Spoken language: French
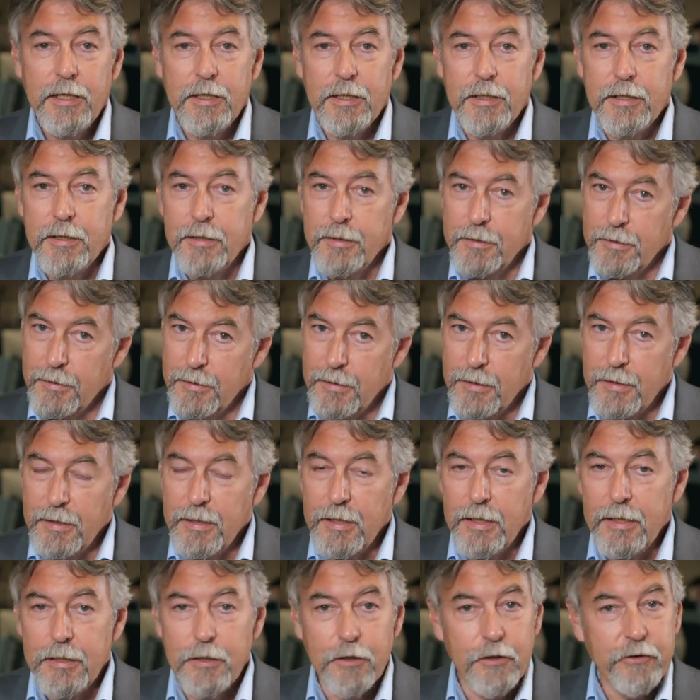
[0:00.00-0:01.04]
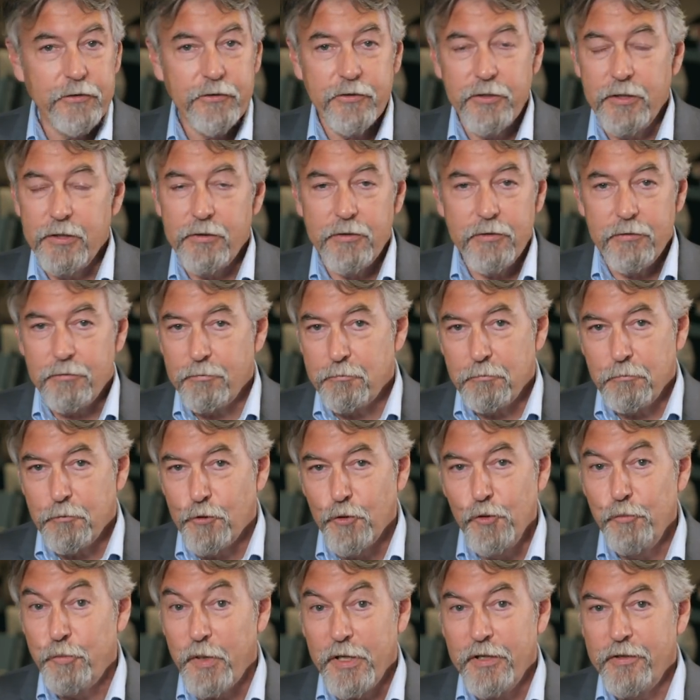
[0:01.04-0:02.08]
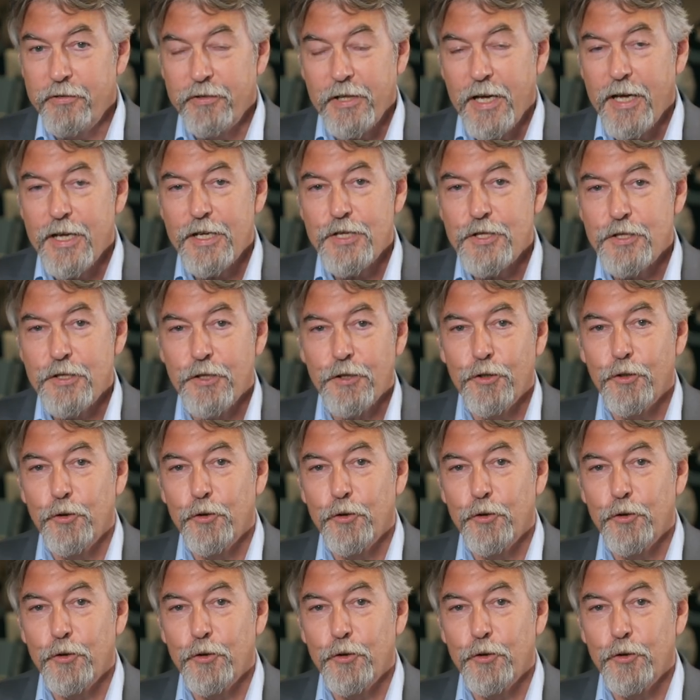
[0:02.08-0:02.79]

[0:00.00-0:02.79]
Euh, alors, c'est tout le paysage